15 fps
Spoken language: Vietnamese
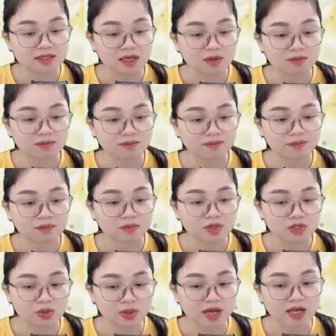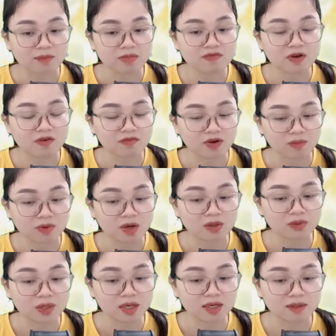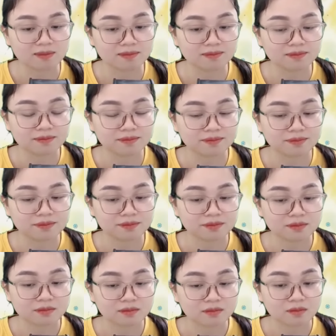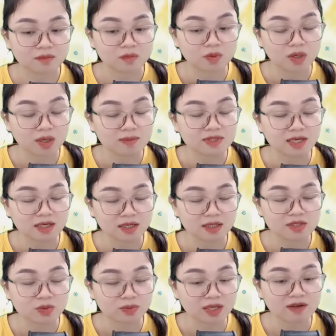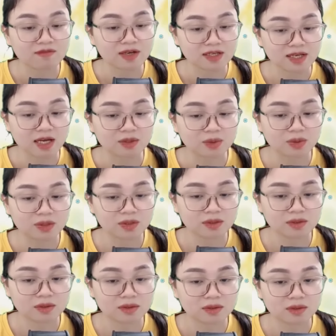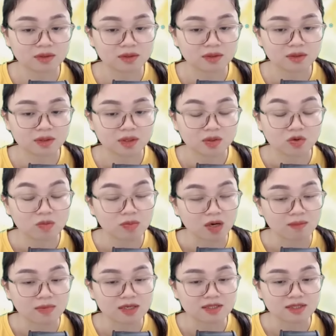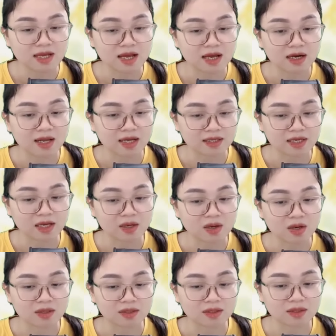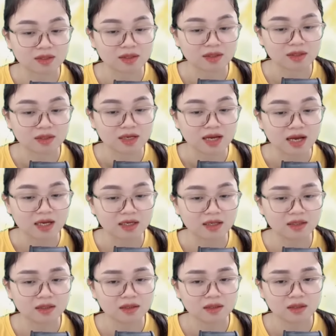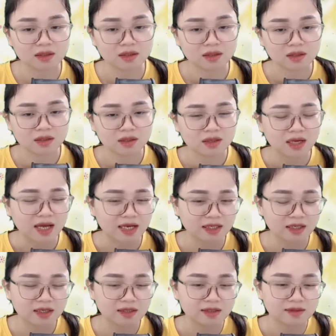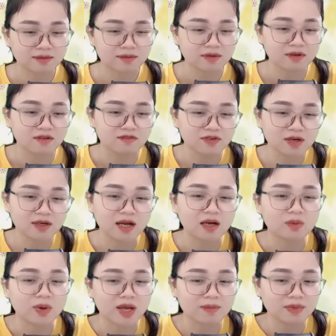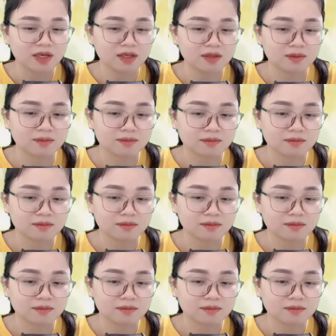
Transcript: xong Rồi anh mới vào phòng gọi Tuệ Lâm Tuệ Lâm dậy đi chúng ta về nhà thôi Cô mở mắt ra lẻ nhẹ hỏi Ai đấy anh đây Vương Đằng của em đây